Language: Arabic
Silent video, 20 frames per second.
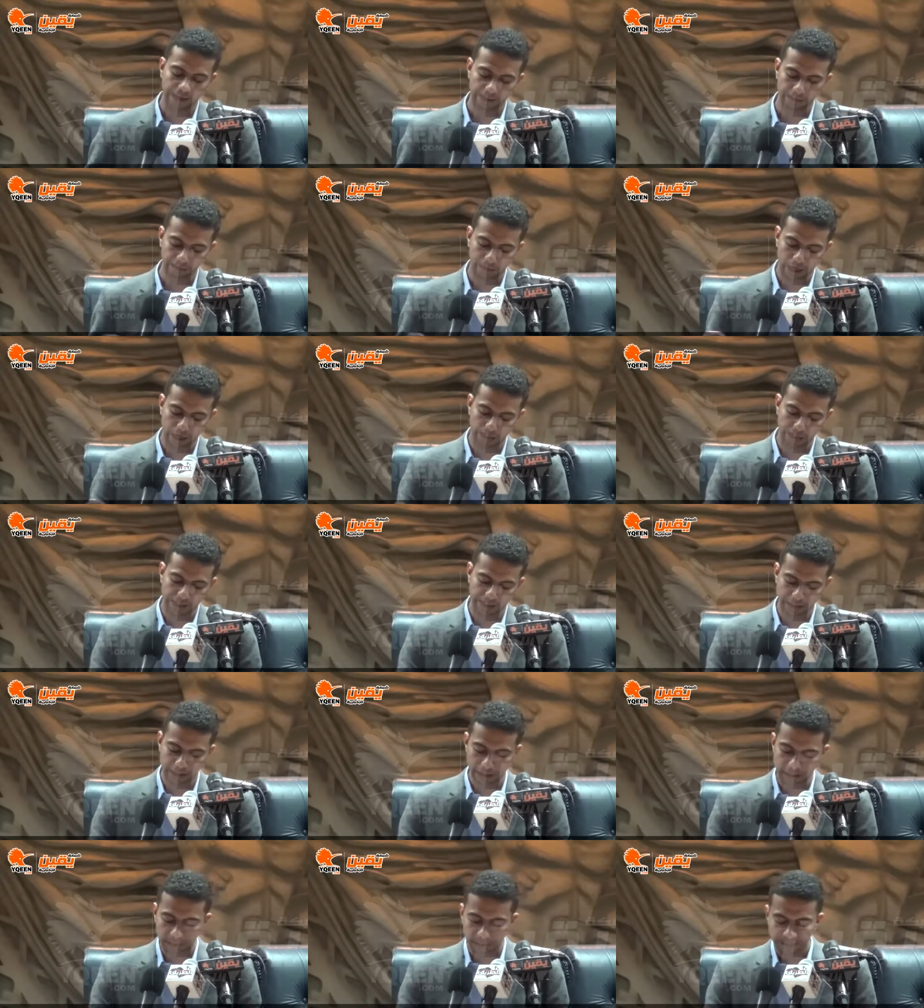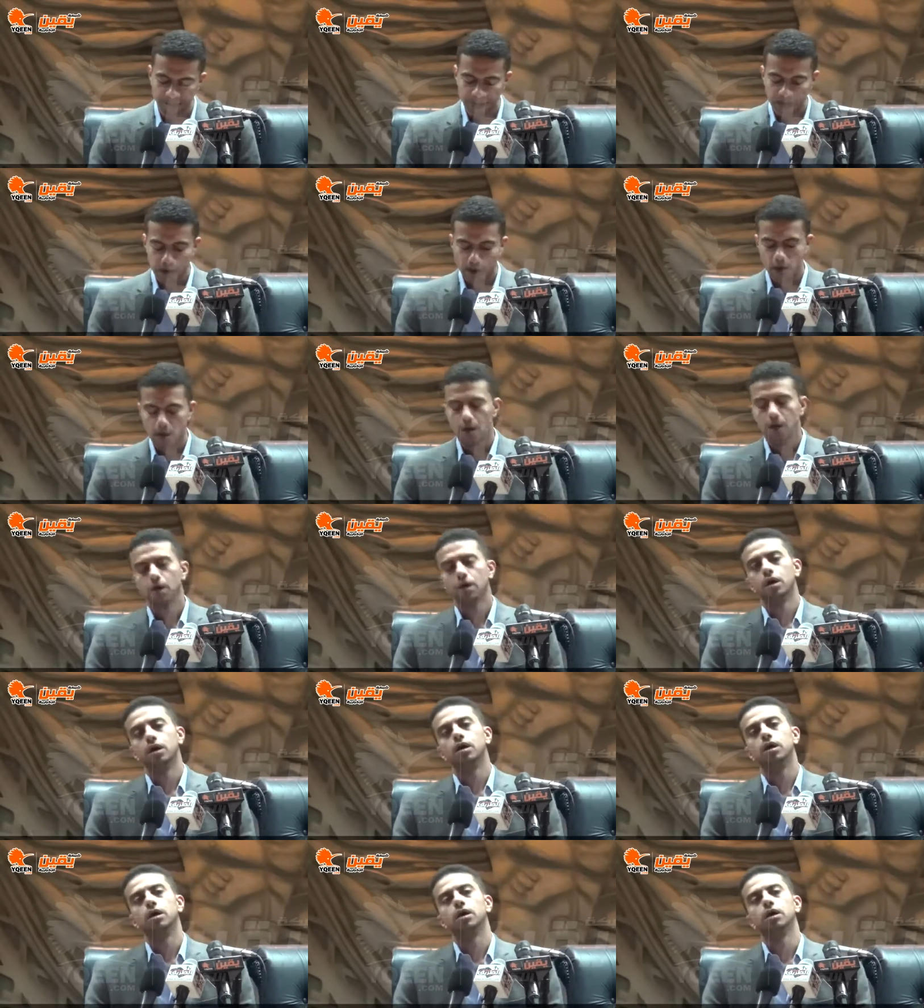آه، آه، المصريه.
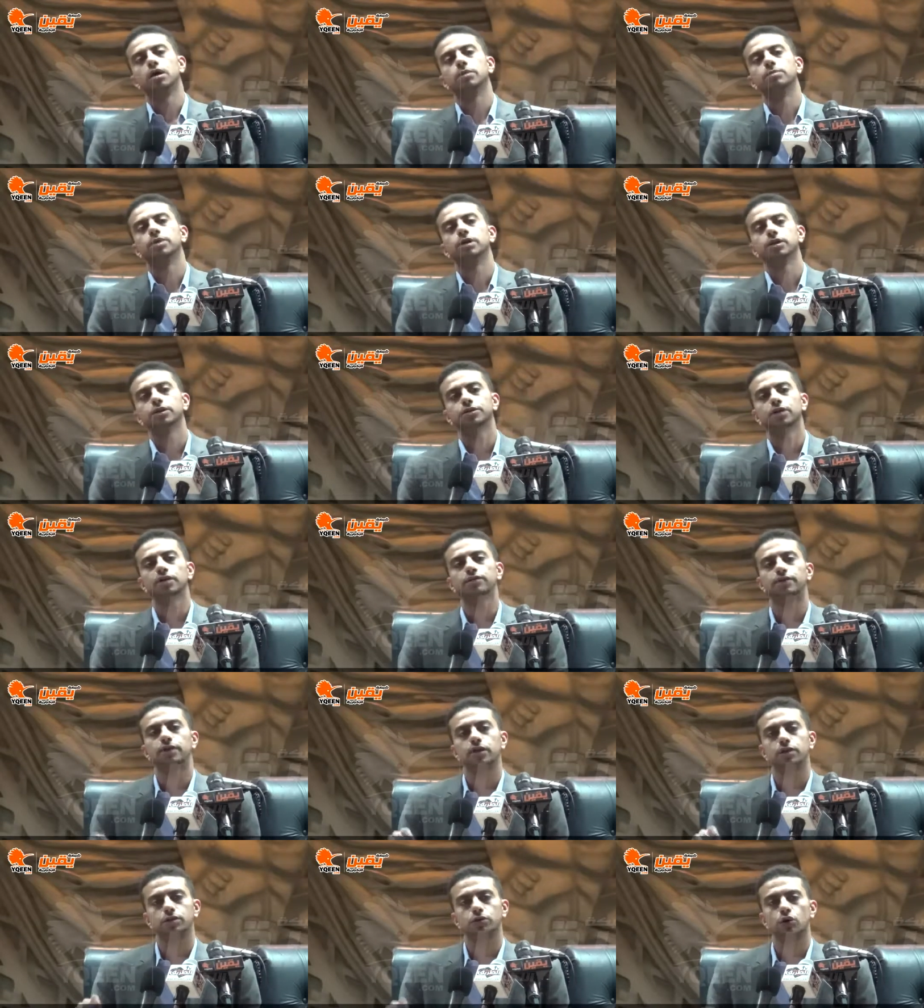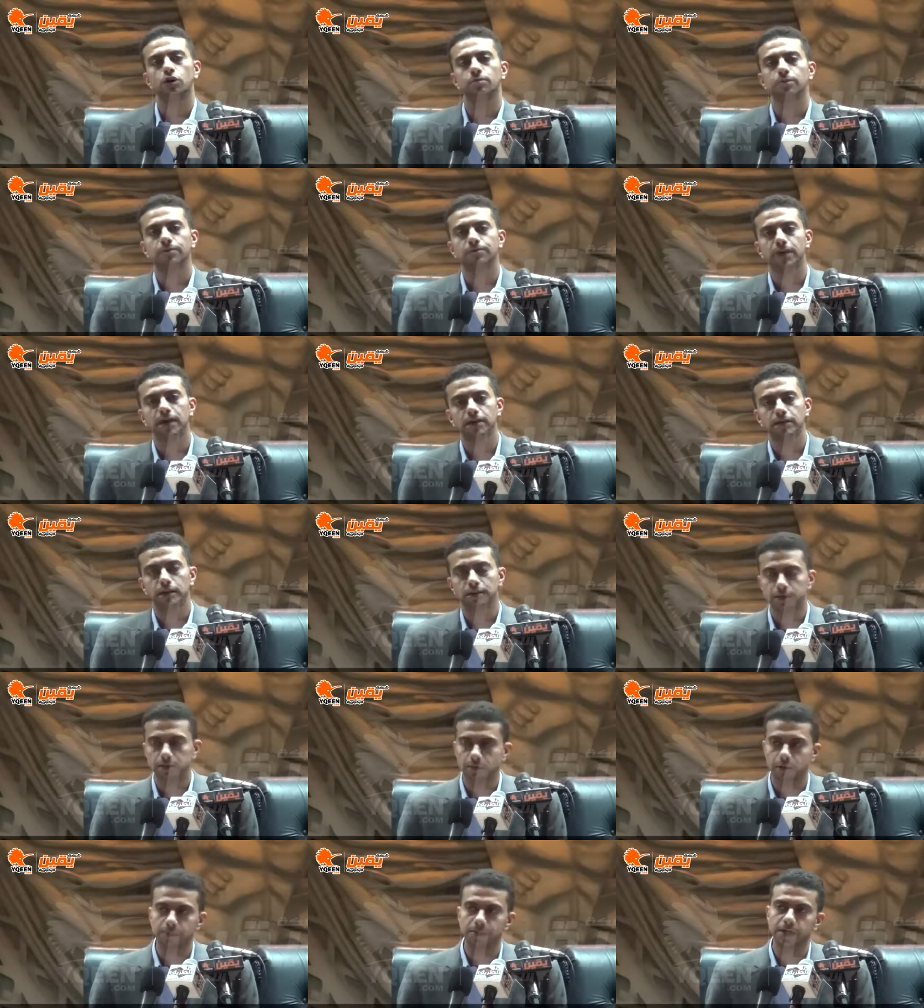آه، بالاضافه للتهمه بتاعه
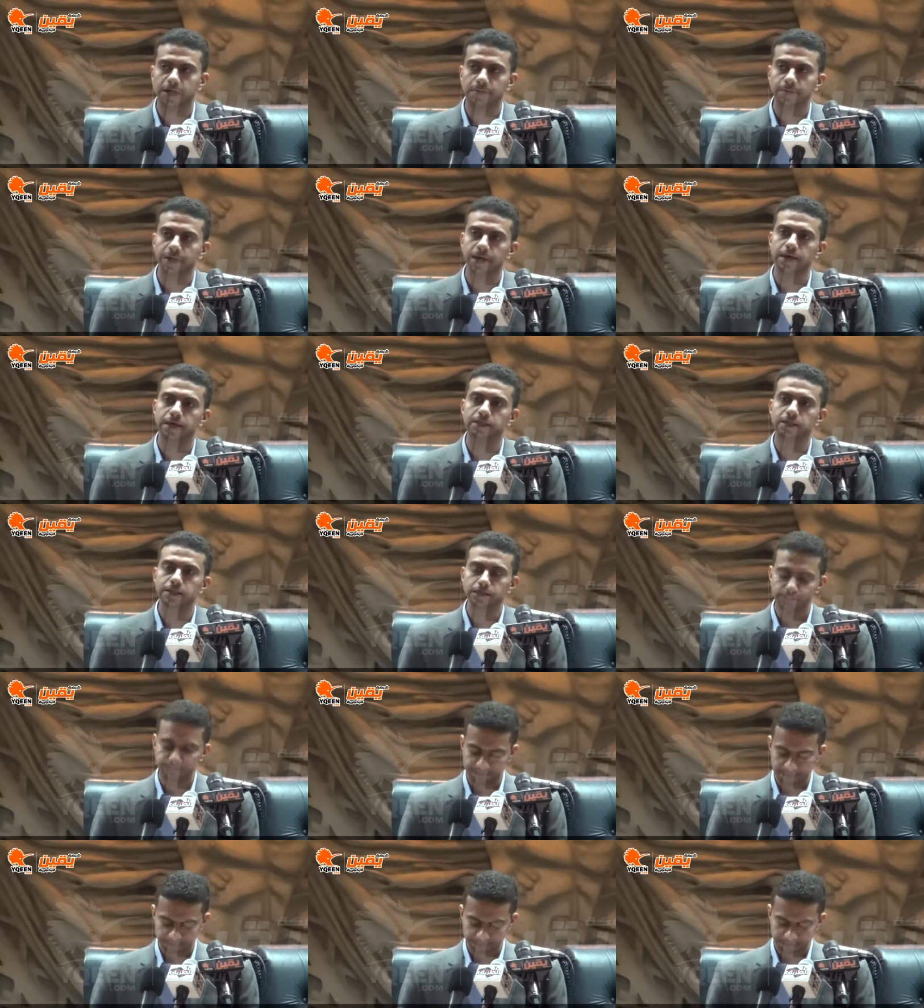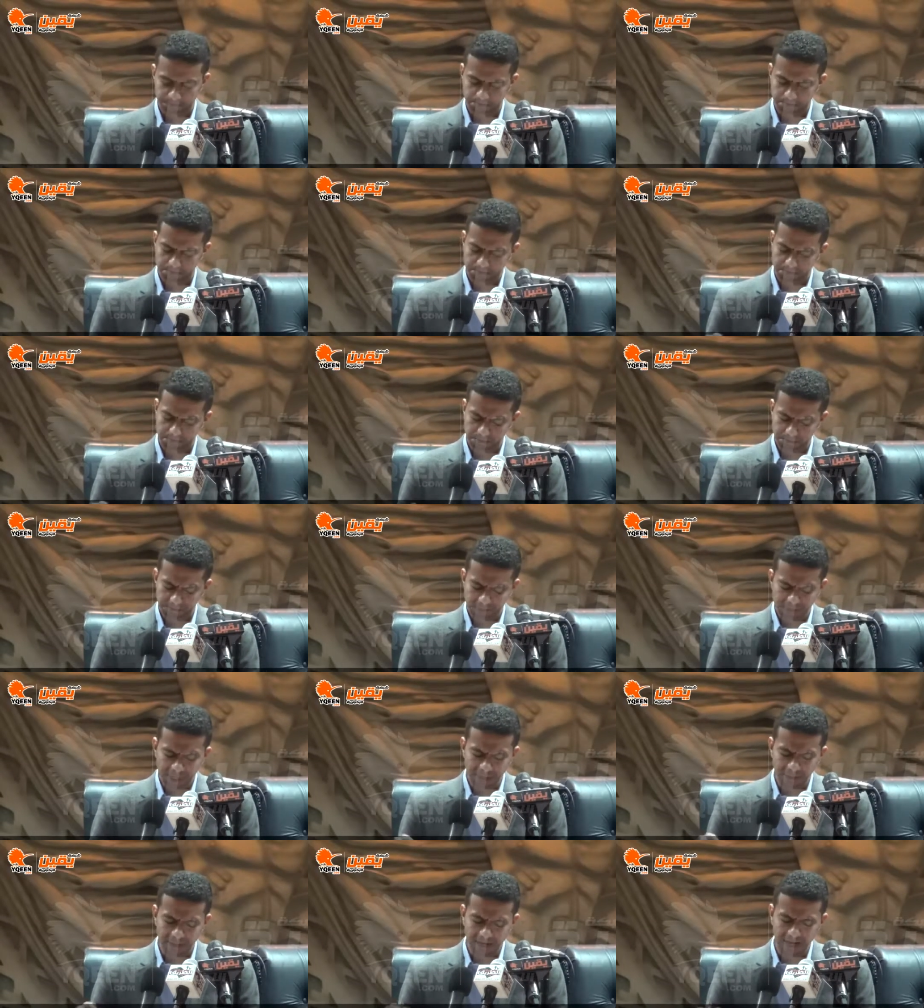الانضمام لجماعه دي
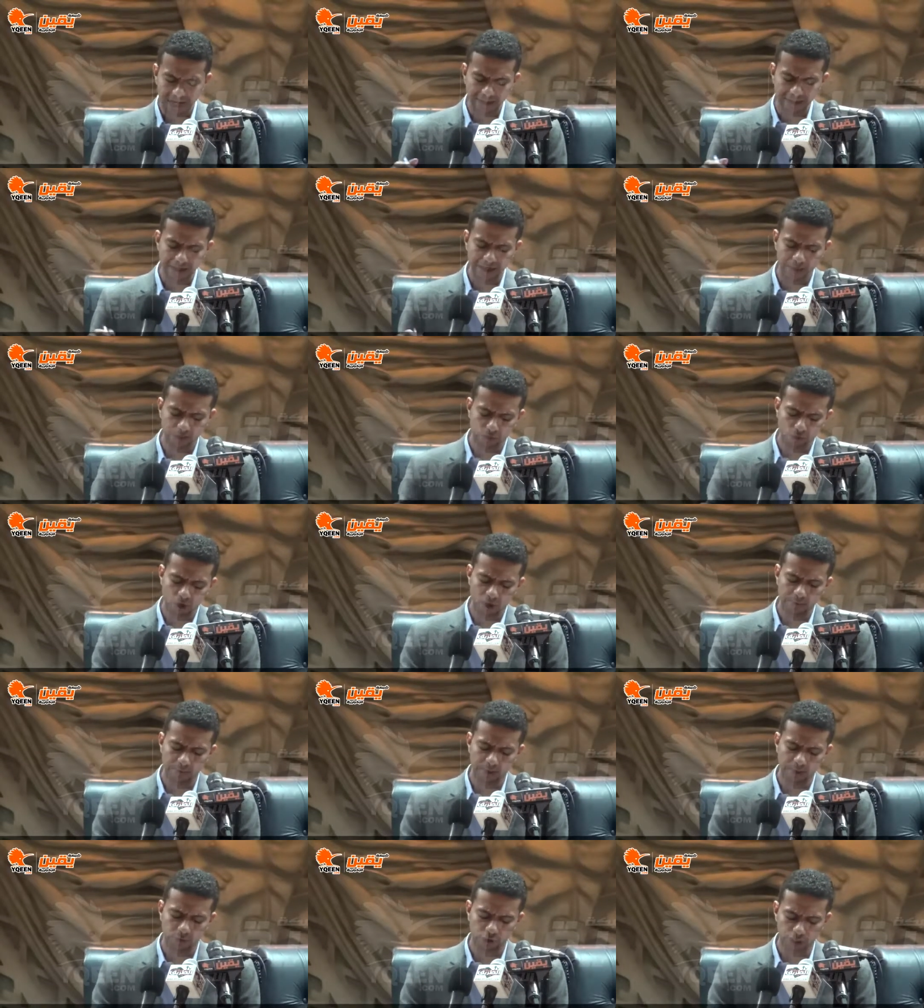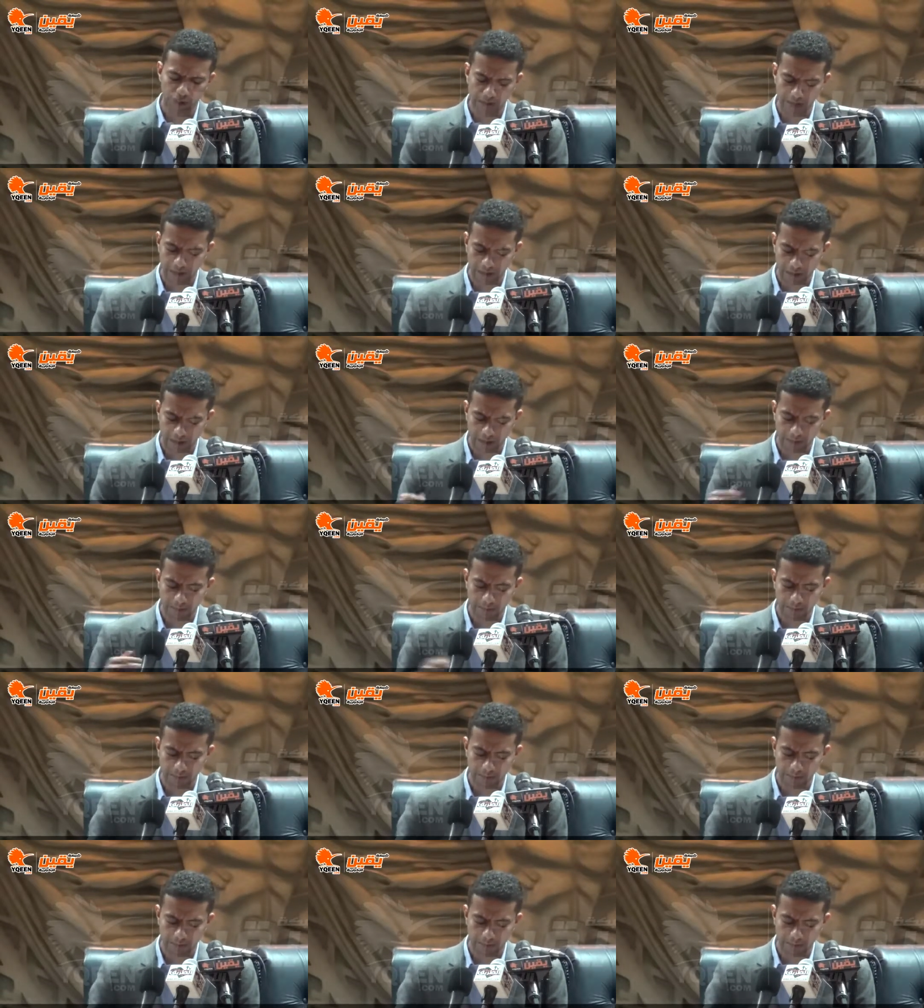بقى عندنا التهم المتعلقه